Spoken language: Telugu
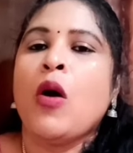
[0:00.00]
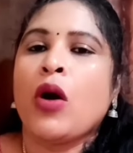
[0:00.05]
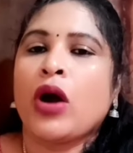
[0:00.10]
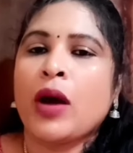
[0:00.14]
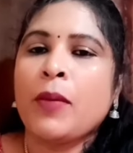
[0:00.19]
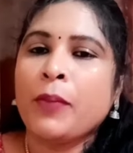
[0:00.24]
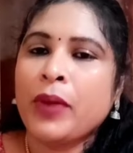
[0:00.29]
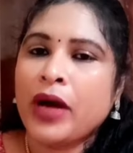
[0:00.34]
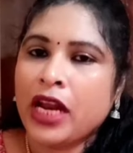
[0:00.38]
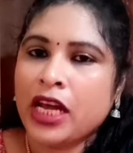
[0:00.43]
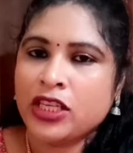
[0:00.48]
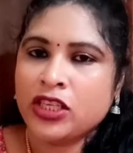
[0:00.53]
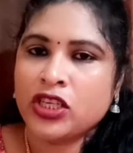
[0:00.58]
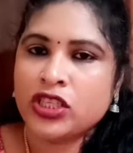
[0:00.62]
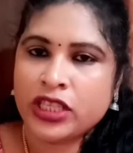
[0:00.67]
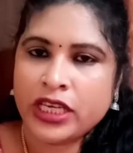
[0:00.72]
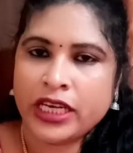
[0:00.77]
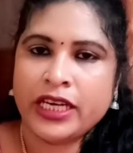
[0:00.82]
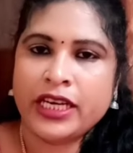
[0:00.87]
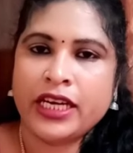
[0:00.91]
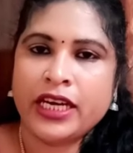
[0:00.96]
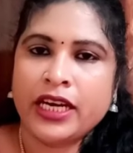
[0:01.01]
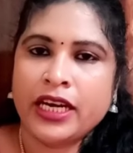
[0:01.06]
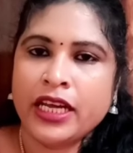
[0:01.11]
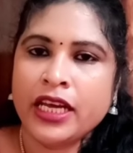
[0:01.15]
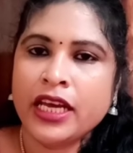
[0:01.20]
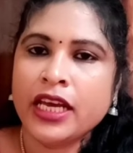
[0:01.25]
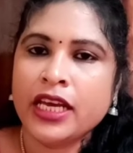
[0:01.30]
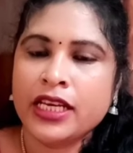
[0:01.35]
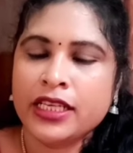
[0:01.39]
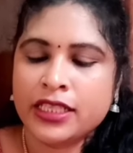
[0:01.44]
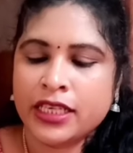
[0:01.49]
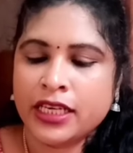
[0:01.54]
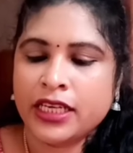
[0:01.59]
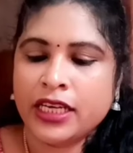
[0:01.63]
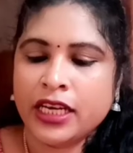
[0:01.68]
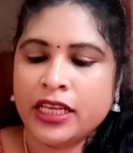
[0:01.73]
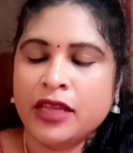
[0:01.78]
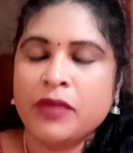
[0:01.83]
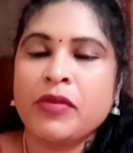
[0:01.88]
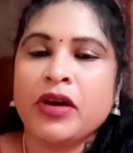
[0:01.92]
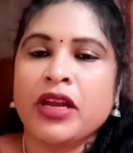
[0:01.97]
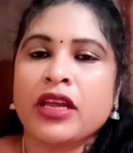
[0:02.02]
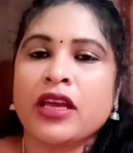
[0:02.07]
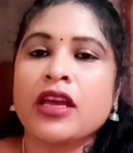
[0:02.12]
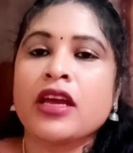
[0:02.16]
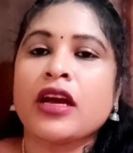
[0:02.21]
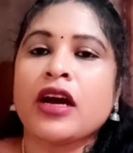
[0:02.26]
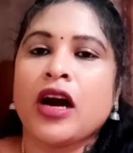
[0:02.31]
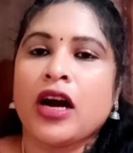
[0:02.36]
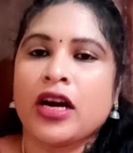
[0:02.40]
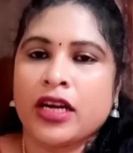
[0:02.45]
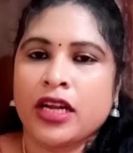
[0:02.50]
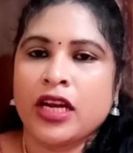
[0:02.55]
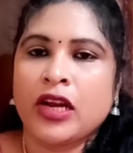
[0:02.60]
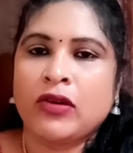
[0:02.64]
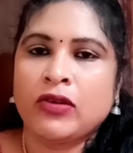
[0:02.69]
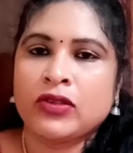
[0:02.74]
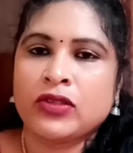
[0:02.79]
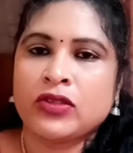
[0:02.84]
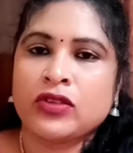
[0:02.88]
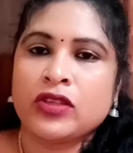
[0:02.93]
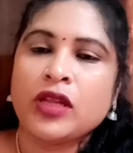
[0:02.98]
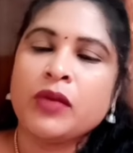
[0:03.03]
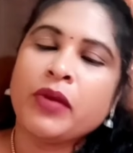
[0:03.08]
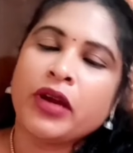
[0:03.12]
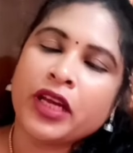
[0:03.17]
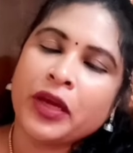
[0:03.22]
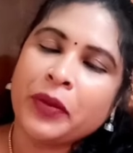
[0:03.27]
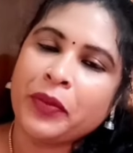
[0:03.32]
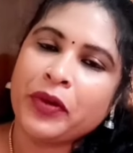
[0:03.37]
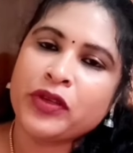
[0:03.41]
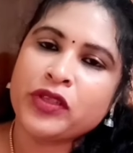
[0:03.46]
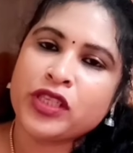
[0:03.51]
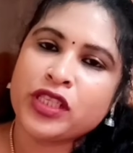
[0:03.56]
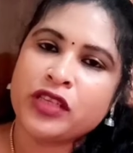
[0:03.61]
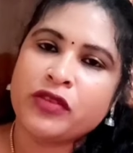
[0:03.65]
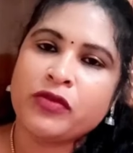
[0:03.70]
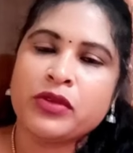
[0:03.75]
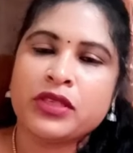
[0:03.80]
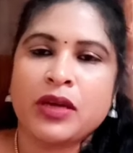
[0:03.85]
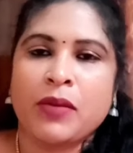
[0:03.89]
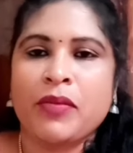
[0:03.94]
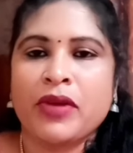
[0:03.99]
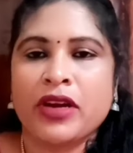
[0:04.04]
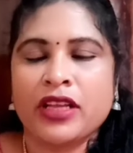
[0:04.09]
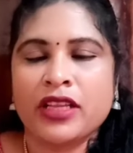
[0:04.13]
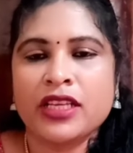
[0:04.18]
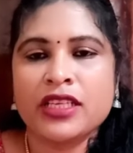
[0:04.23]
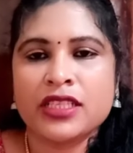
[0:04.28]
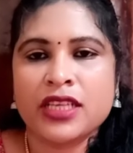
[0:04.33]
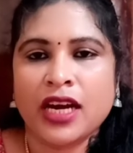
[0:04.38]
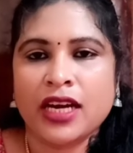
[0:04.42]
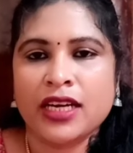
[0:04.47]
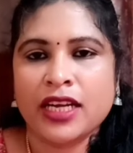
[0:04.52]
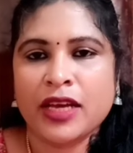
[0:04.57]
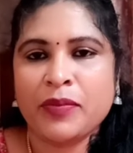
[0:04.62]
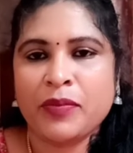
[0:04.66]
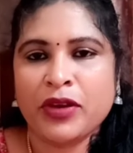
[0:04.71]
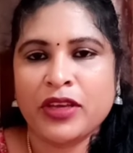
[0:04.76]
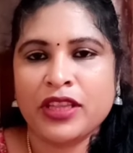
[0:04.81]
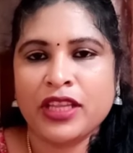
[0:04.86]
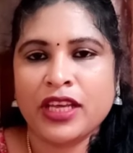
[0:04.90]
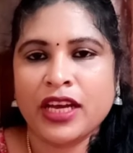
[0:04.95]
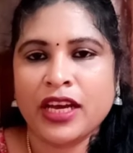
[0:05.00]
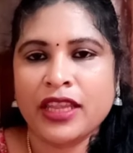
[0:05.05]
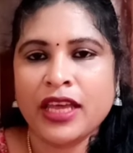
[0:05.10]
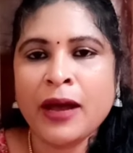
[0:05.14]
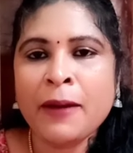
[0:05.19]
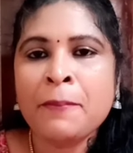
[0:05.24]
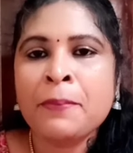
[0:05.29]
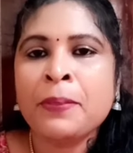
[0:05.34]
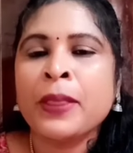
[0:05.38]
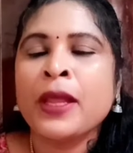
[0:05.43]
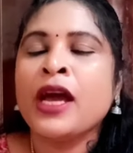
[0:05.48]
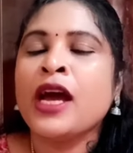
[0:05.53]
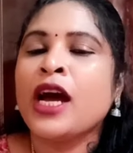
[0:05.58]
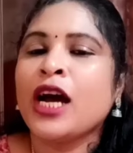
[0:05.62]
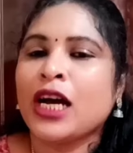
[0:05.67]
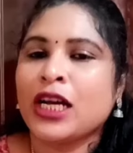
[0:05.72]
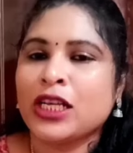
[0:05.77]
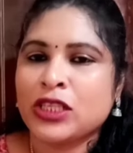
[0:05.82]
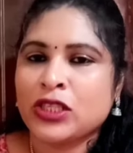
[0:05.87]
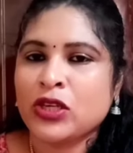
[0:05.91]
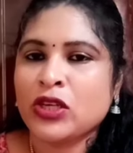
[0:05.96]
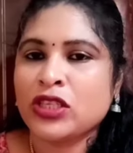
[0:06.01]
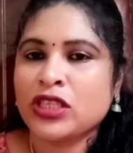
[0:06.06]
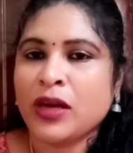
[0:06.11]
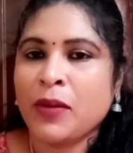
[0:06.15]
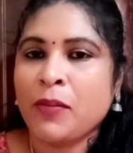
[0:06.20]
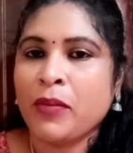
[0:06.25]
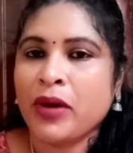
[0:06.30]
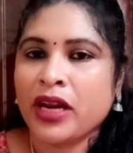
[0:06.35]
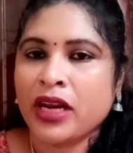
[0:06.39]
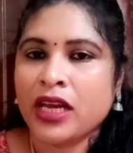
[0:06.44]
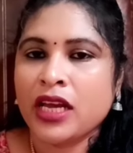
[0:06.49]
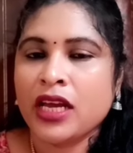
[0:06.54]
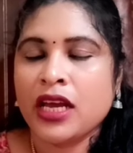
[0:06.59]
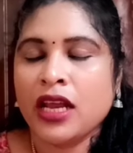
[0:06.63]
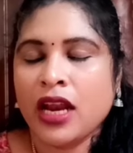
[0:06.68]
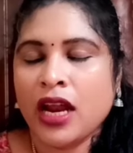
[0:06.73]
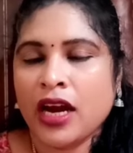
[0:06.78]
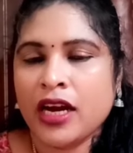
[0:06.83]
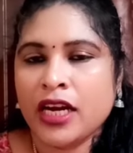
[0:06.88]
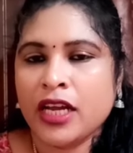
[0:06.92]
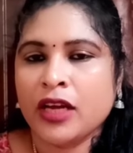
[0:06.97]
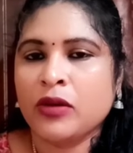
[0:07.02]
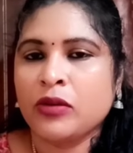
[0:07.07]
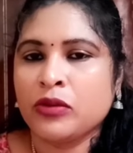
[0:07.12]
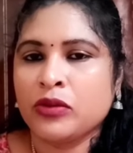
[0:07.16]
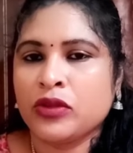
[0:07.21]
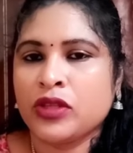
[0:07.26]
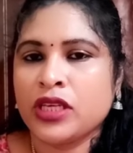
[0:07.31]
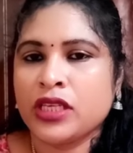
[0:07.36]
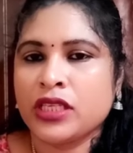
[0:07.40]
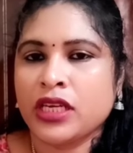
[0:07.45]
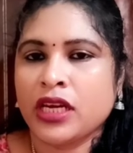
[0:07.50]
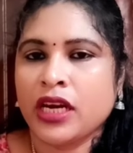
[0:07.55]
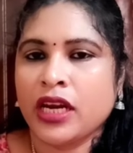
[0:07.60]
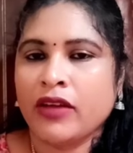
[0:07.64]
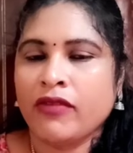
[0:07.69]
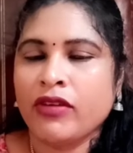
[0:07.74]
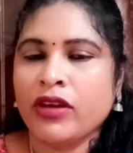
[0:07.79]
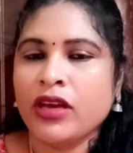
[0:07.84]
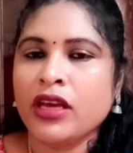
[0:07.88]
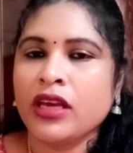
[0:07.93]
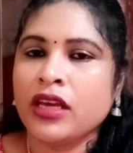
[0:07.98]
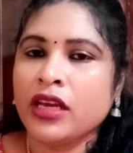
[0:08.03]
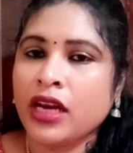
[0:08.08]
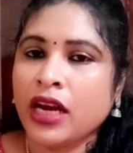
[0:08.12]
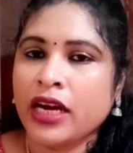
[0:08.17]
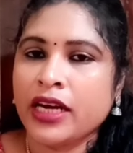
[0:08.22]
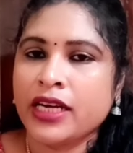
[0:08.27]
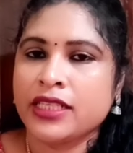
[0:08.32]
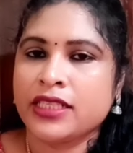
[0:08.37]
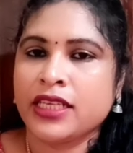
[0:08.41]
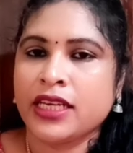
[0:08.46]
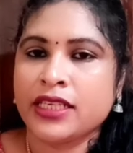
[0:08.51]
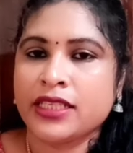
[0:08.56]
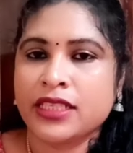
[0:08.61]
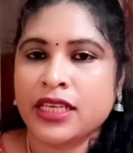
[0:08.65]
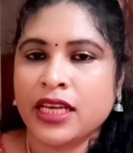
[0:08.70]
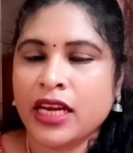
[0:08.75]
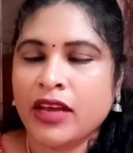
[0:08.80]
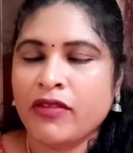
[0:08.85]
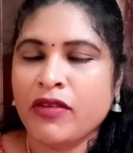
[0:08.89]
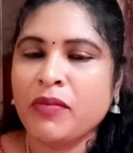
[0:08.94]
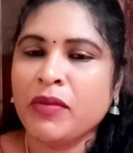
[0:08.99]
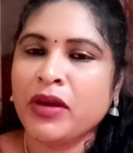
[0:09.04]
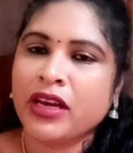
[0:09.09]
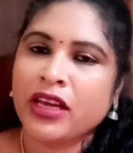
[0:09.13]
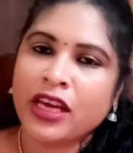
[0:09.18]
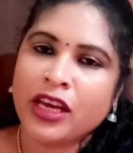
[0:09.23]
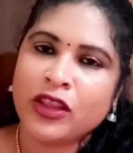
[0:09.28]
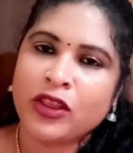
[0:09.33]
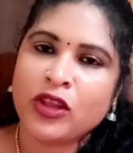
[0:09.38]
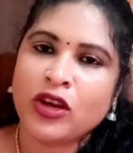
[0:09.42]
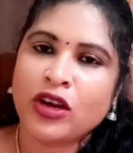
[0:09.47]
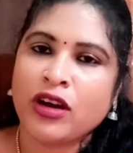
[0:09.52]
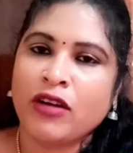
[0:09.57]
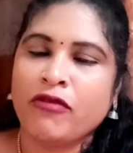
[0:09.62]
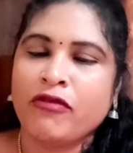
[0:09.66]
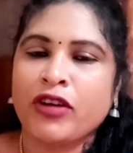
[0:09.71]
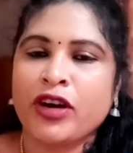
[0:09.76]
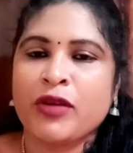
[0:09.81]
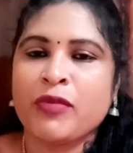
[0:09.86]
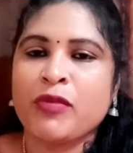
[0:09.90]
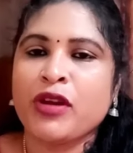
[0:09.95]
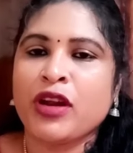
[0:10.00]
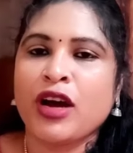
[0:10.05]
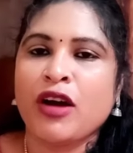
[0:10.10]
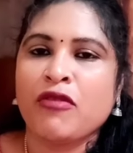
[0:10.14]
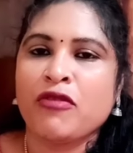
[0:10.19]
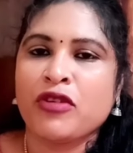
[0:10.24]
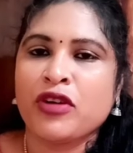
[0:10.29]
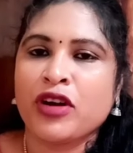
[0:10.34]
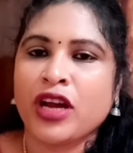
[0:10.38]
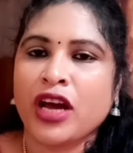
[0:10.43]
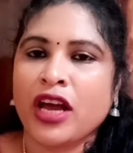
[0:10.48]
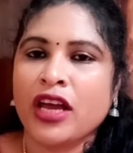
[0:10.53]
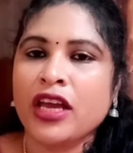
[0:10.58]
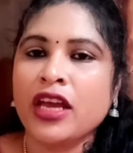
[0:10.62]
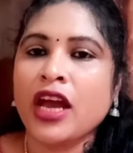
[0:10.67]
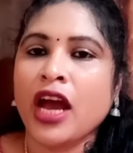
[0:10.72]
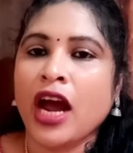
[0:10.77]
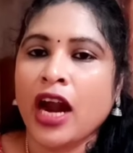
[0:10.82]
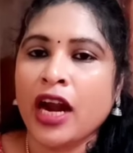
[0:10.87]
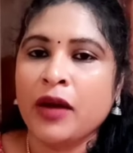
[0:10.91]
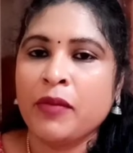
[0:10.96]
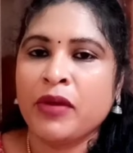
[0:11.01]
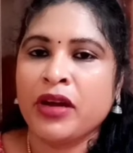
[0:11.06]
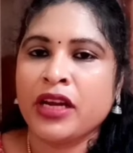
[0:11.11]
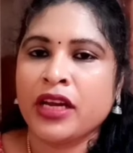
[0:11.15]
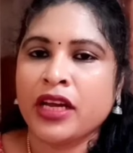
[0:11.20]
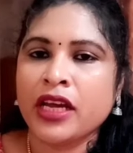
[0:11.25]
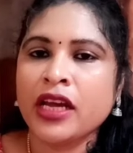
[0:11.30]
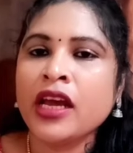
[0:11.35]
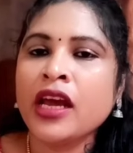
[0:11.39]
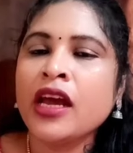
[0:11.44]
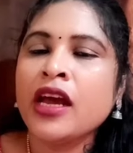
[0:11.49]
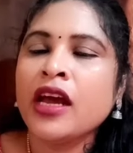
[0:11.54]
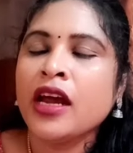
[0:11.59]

ఒక పలాజో సెట్ అండి ఈ సెట్ అయితే మనకి కాటన్లో వస్తుంది మనకి ఇప్పుడు వచ్చేసి సమ్మర్ అది స్టార్ట్ అయిపోయింది కదా సో సమ్మర్కి ఇలాంటి కుర్తీస్ అనేవి ఇలాంటి సెట్స్ అనేవి మనకి ఎంతో కంఫర్టబుల్గా ఉంటాయి అండ్ మనకి